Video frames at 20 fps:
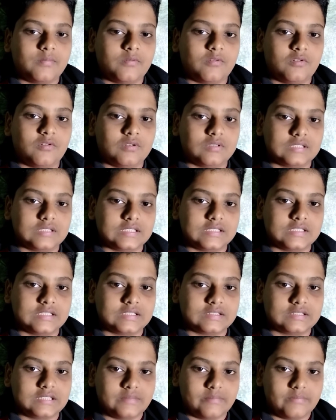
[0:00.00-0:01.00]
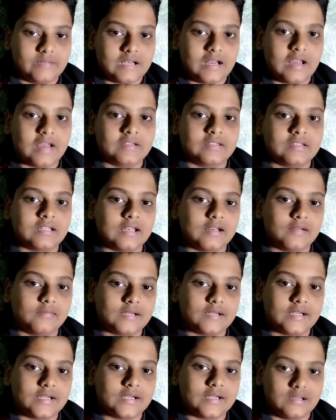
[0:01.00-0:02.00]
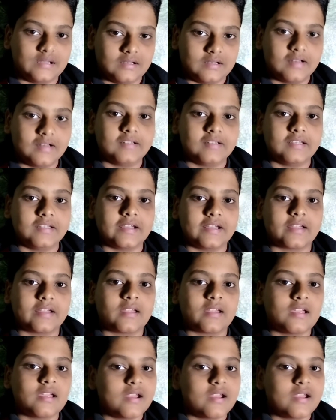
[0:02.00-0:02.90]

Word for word: फॉलो कर सकते हैं मेरा इंस्टाग्राम का ही अनंत टैग